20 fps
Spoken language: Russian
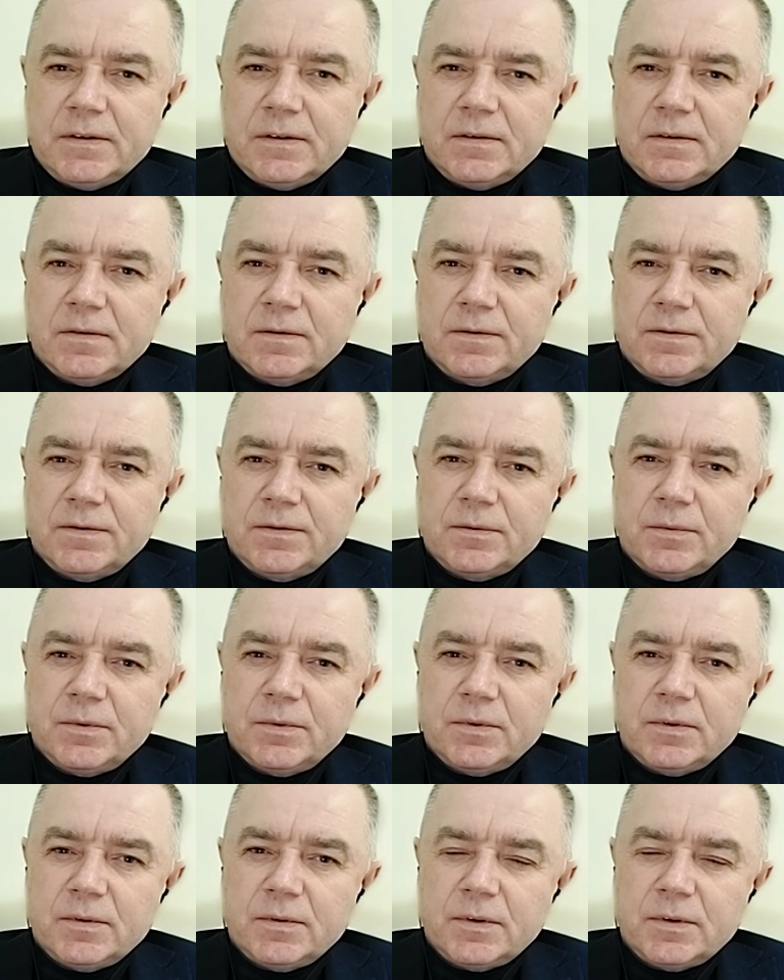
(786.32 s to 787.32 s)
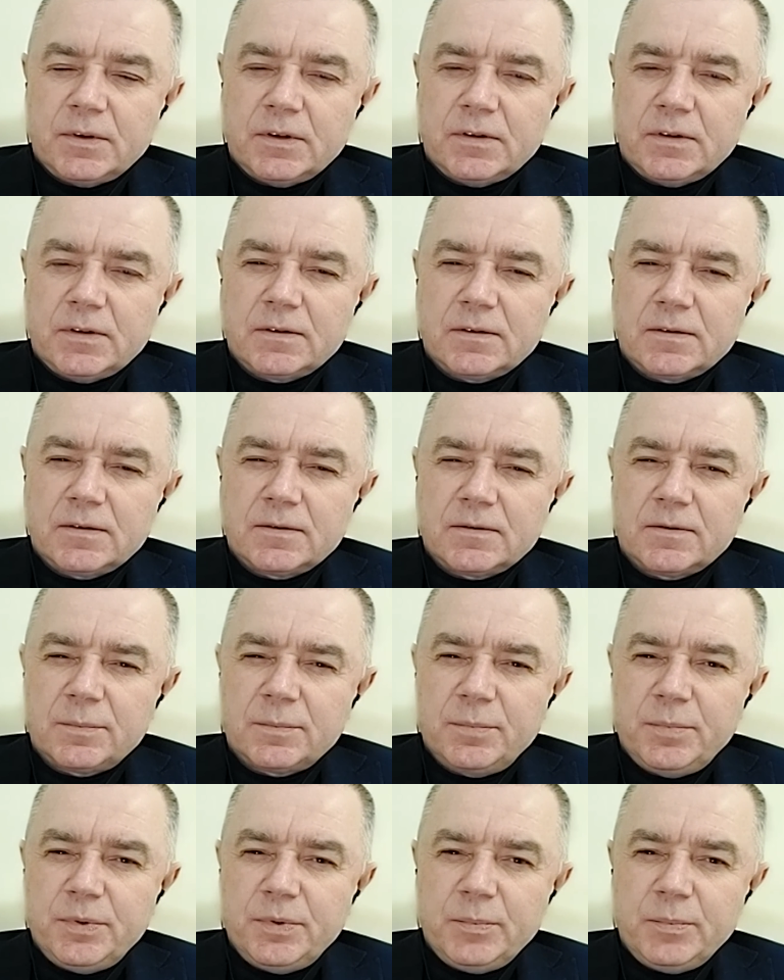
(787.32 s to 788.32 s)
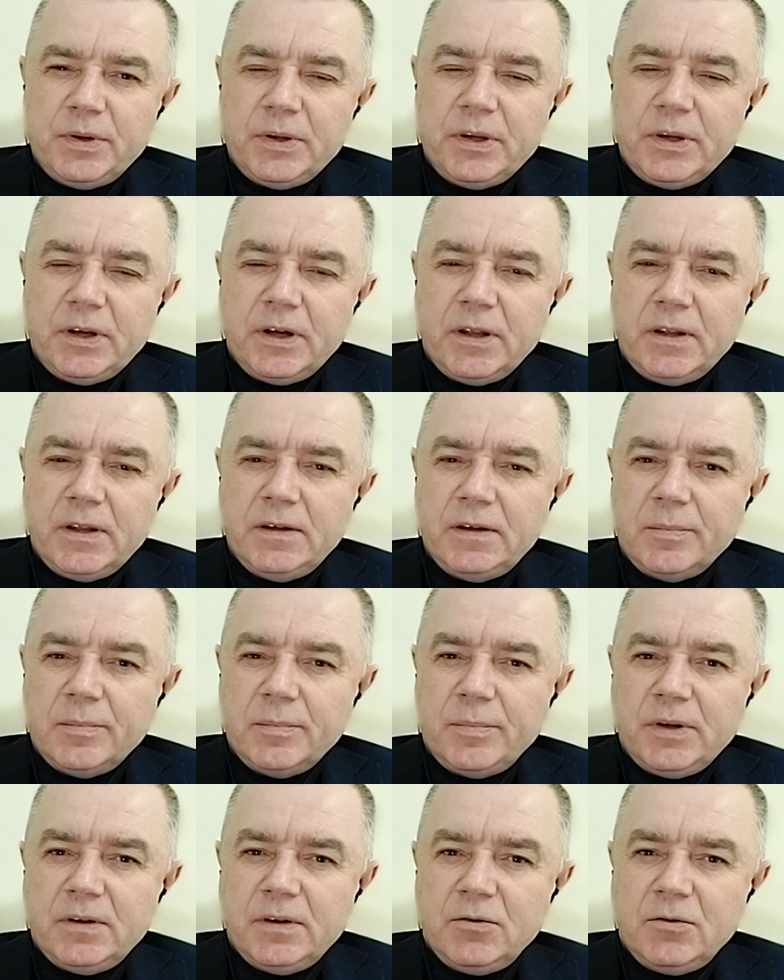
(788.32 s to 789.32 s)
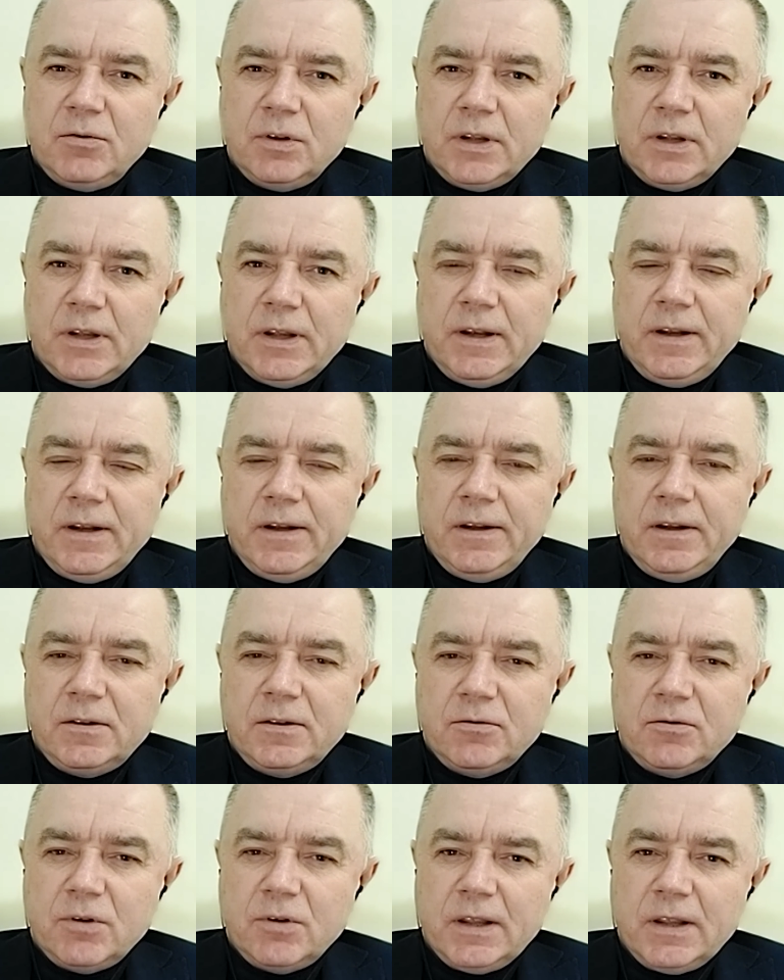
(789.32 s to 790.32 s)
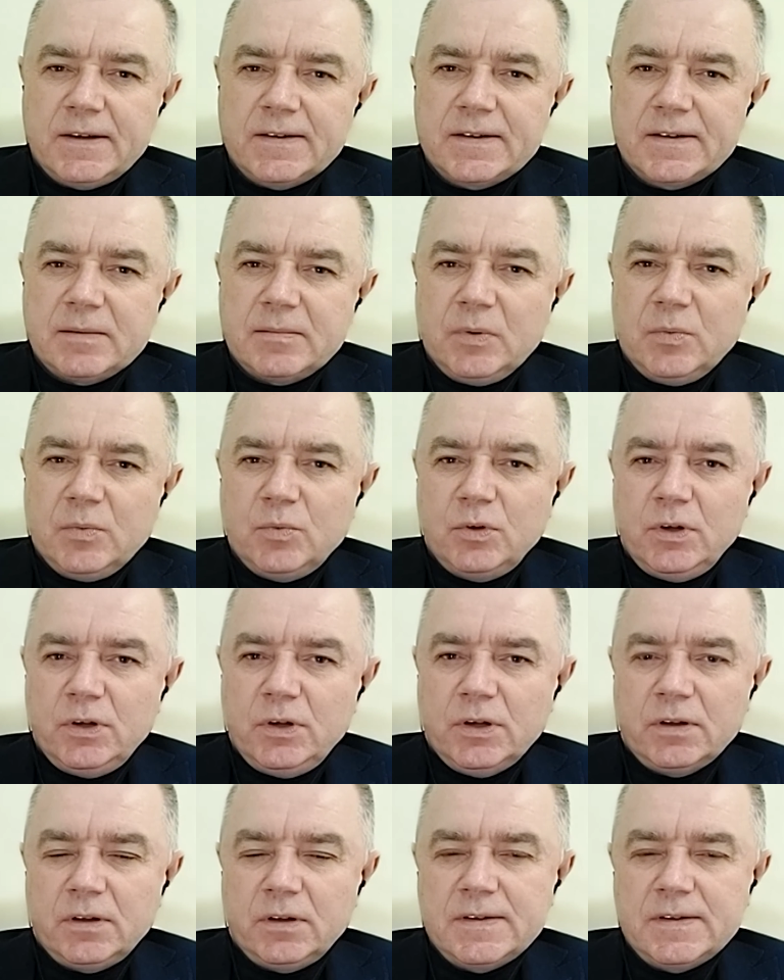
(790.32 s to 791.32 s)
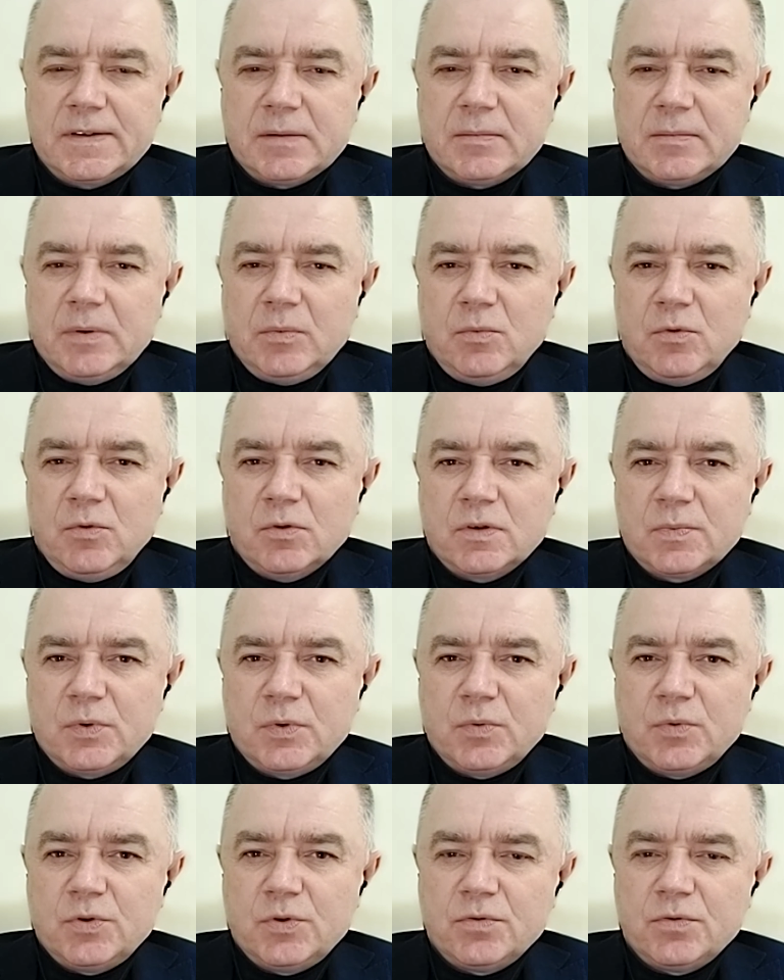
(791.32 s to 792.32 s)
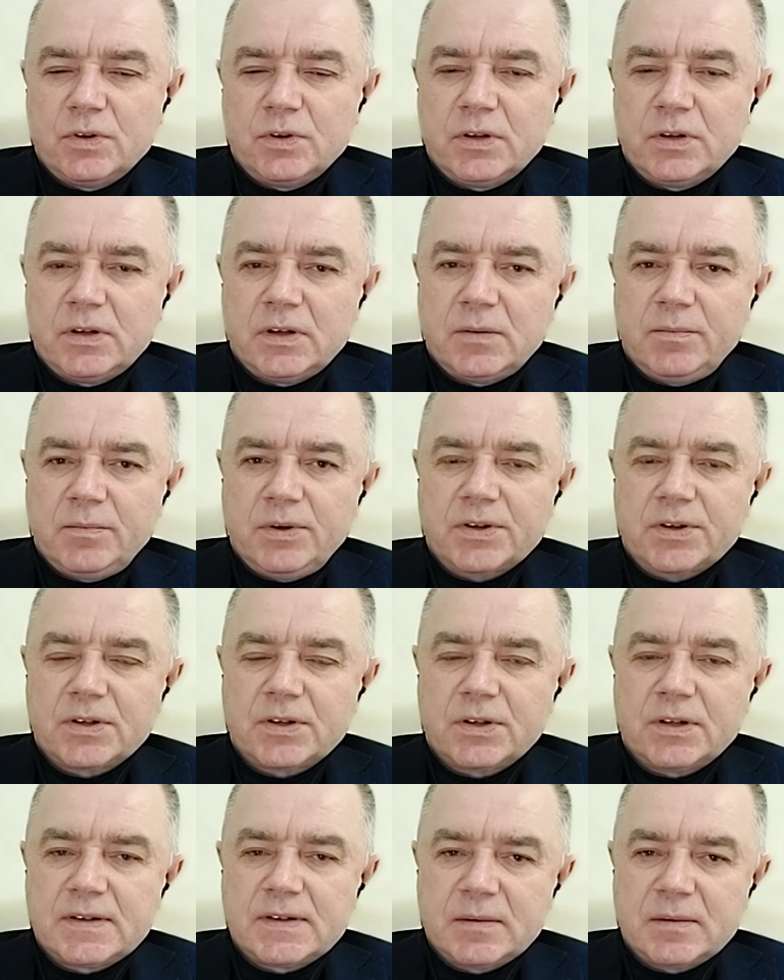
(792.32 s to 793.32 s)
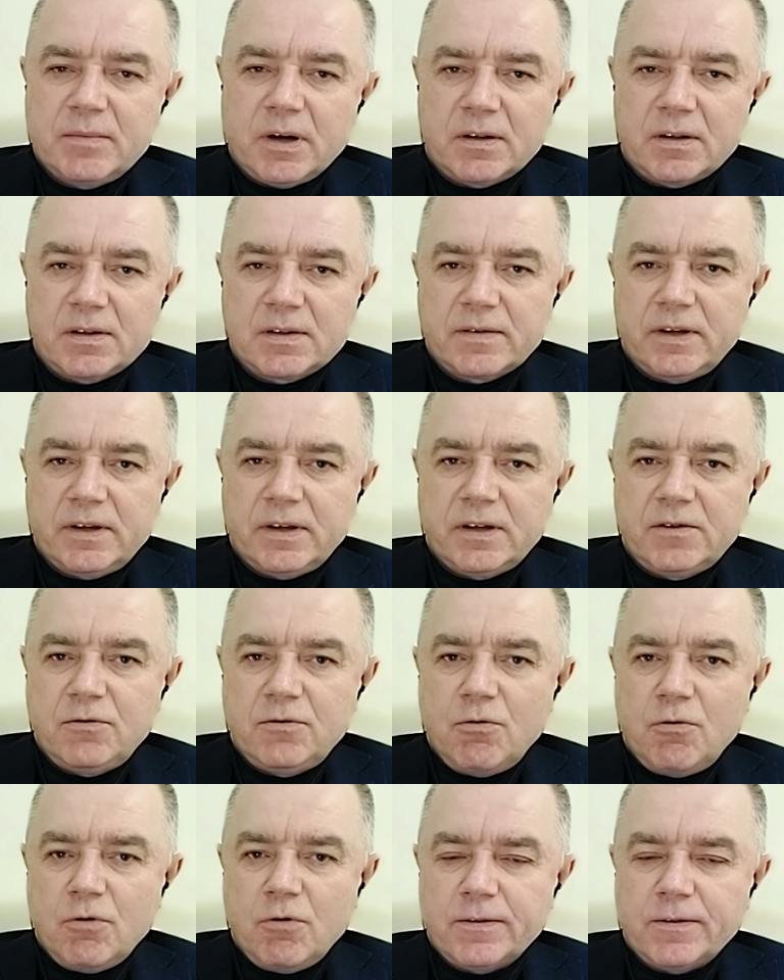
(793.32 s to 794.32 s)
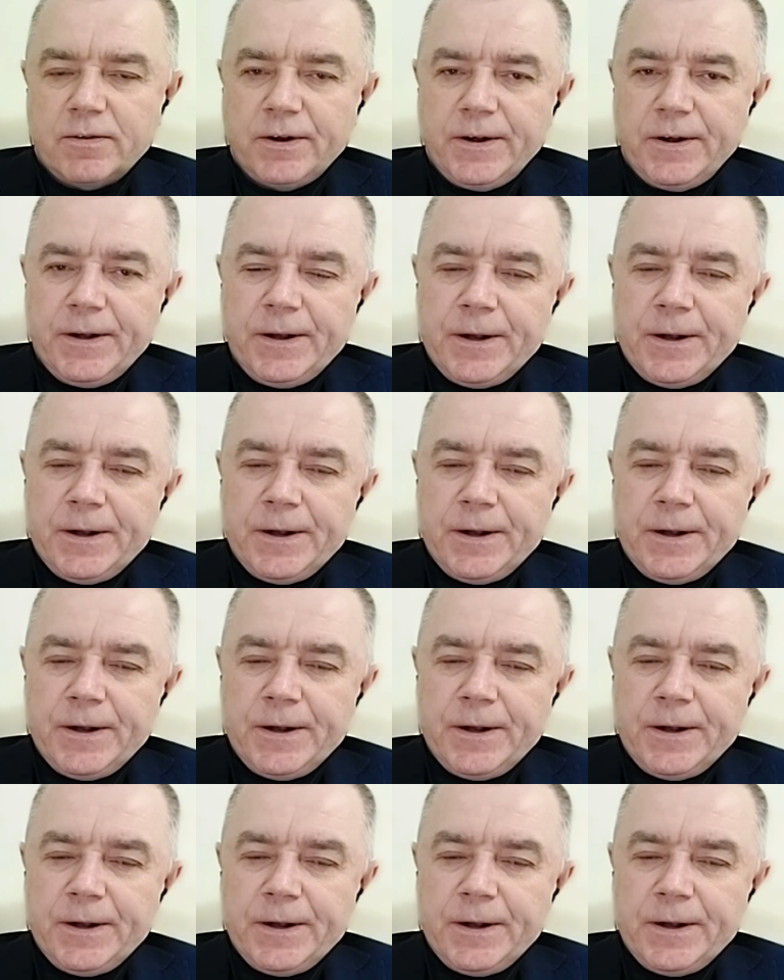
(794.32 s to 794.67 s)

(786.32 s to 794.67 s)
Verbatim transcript: э, э, переходить определенные линии, только не самому, не самому, а с помощью вот этих бешеных собак, своих дронов.